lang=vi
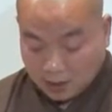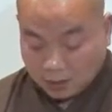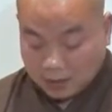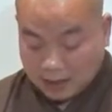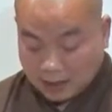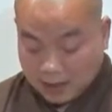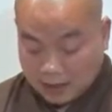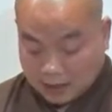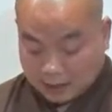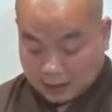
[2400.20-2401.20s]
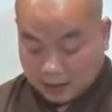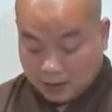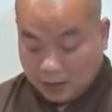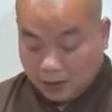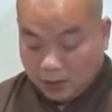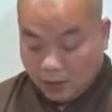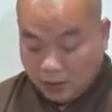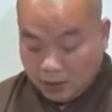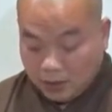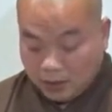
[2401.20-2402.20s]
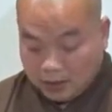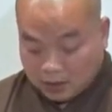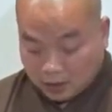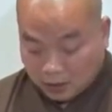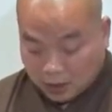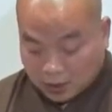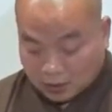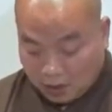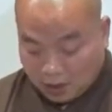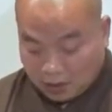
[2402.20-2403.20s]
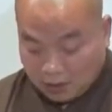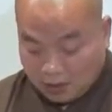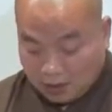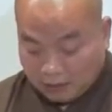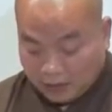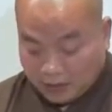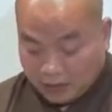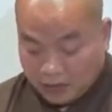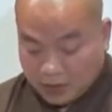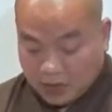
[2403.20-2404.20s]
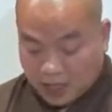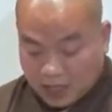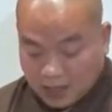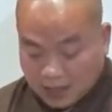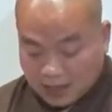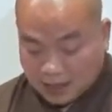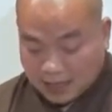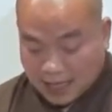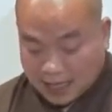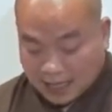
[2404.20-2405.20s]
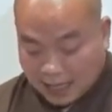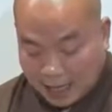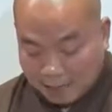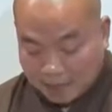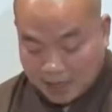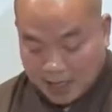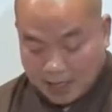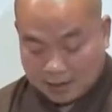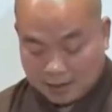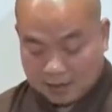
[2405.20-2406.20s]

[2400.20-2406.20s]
cho chúng ta thấy rằng nói nó là thuận thọ là vì nó dẫn đến các cảm giác